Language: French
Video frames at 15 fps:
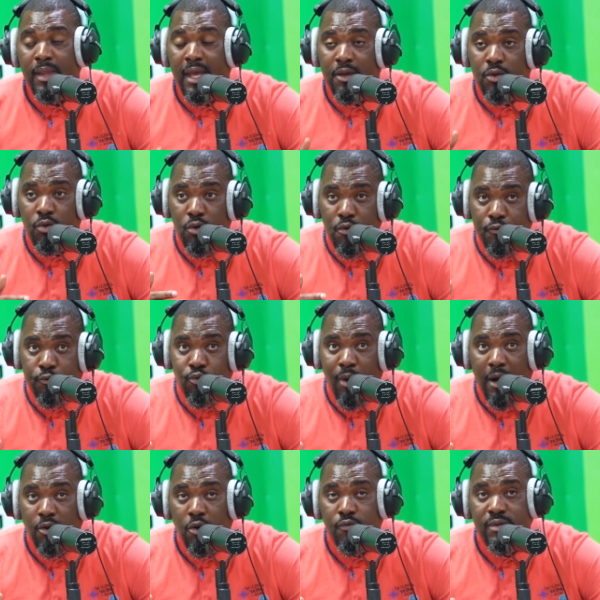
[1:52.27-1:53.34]
et une une
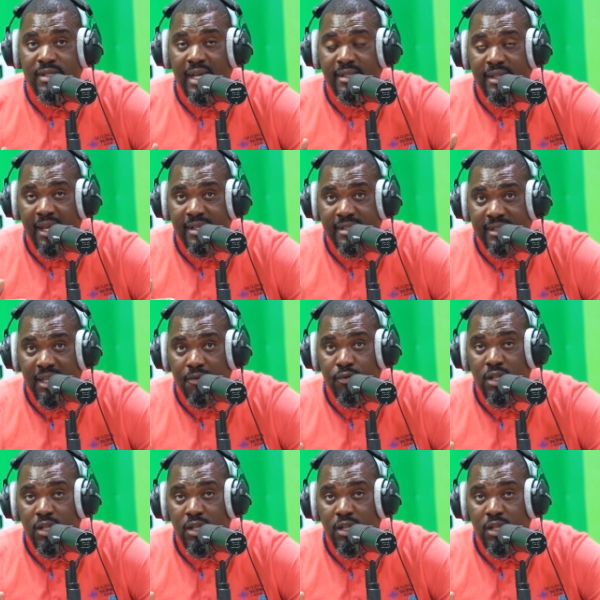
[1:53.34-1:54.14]
fois que vous êtes inscrit,